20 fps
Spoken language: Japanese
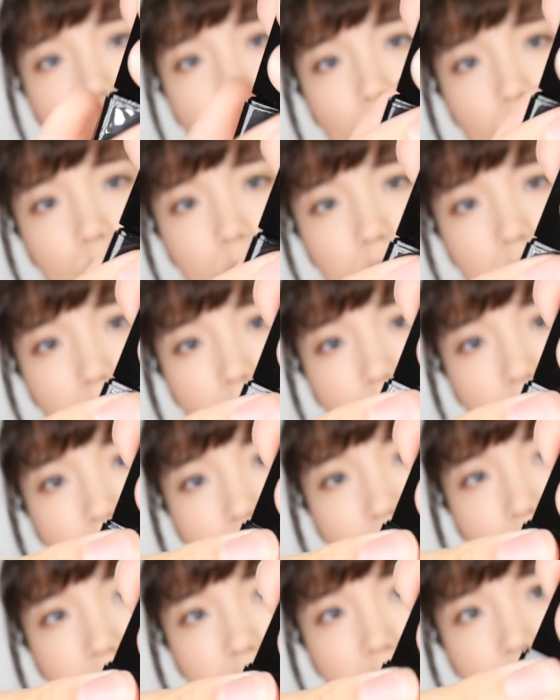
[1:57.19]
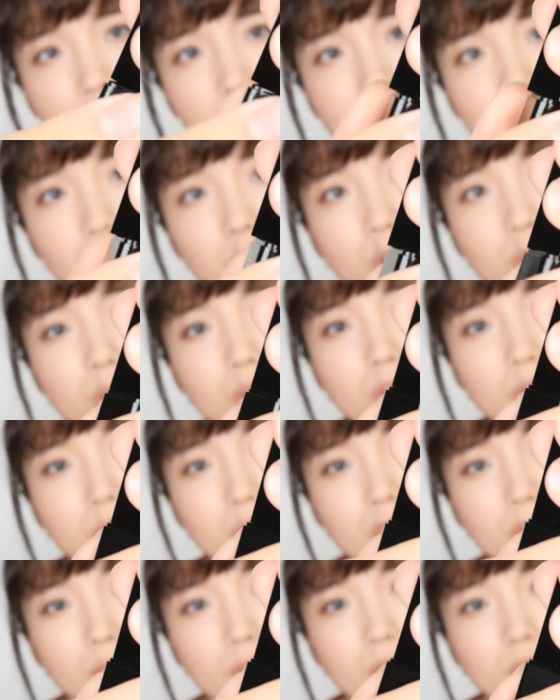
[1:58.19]
ここさ、カチって戻る
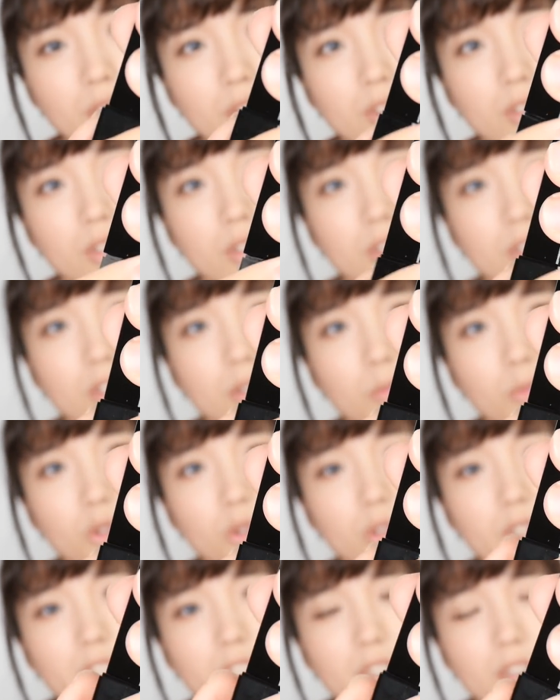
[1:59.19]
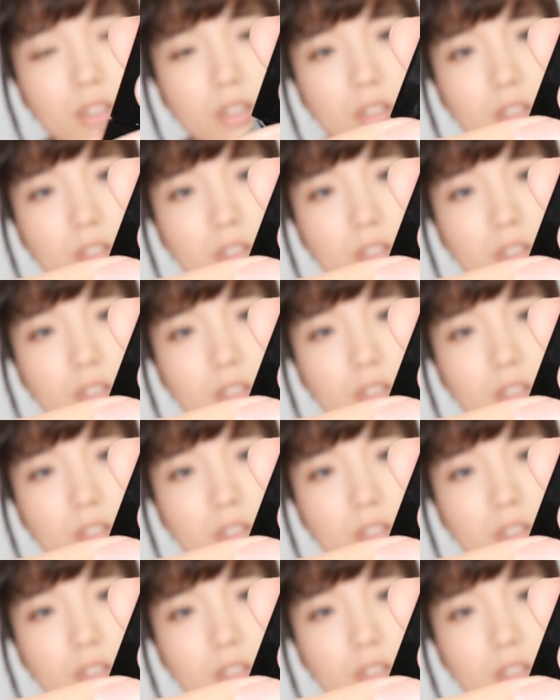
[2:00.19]
よね、普通。戻らん。